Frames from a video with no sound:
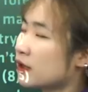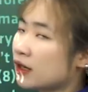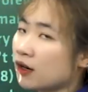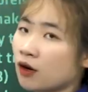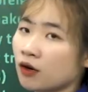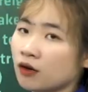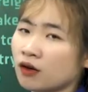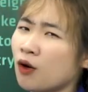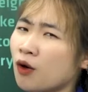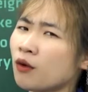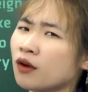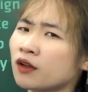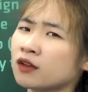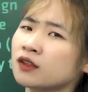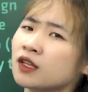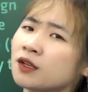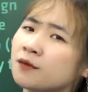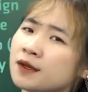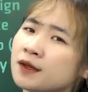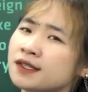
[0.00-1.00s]
ta không cần
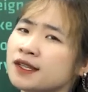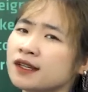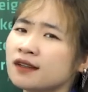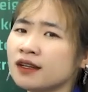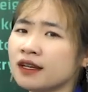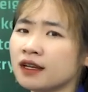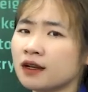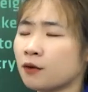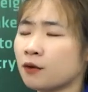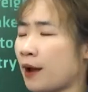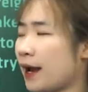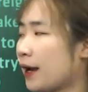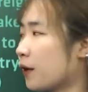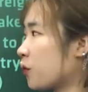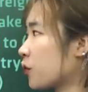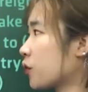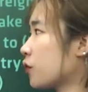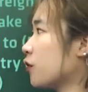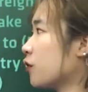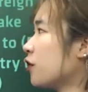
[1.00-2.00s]
thiết phải xác định loại
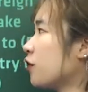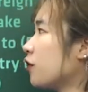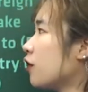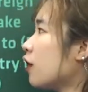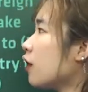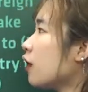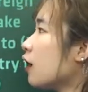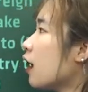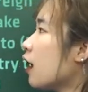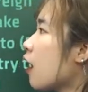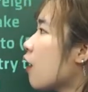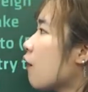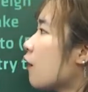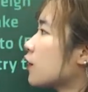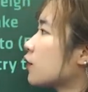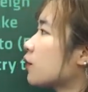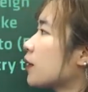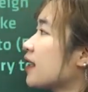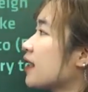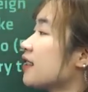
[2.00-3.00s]
của từ nữa và
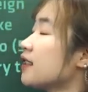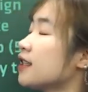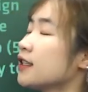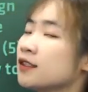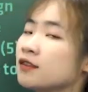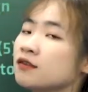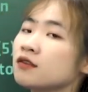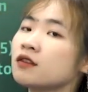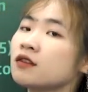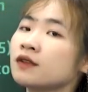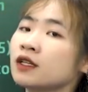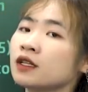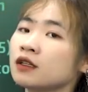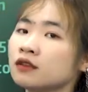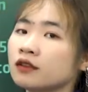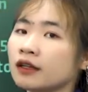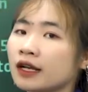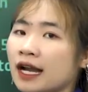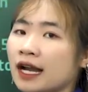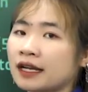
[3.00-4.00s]
chúng ta chỉ dựa vào
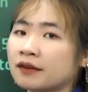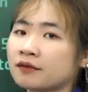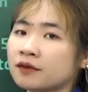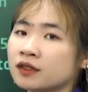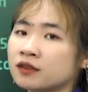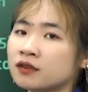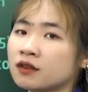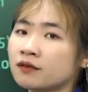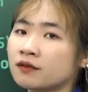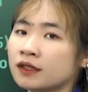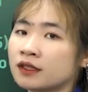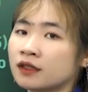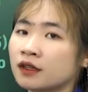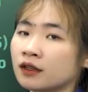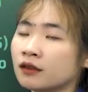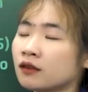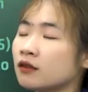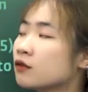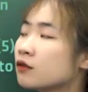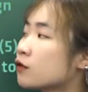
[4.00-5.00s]
ngữ cảnh và dựa vào những
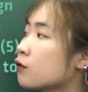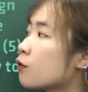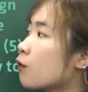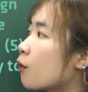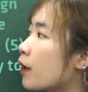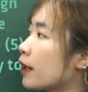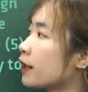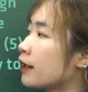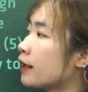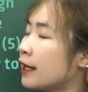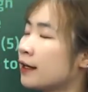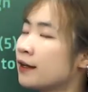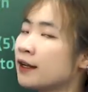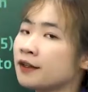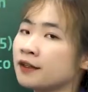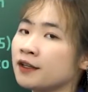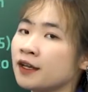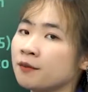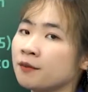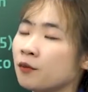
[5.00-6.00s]
cái từ xung quanh đấy để
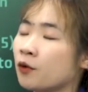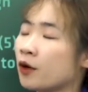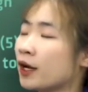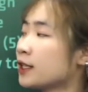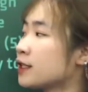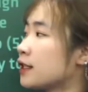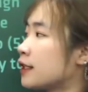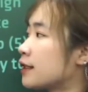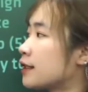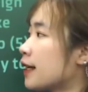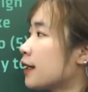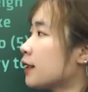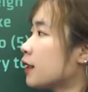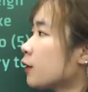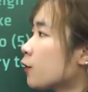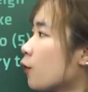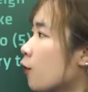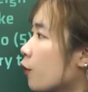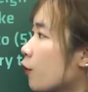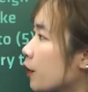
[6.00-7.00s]
điền một cách chính xác nhất
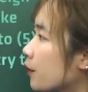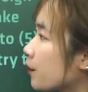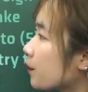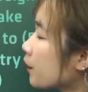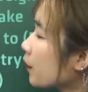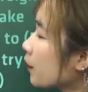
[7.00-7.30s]
thôi.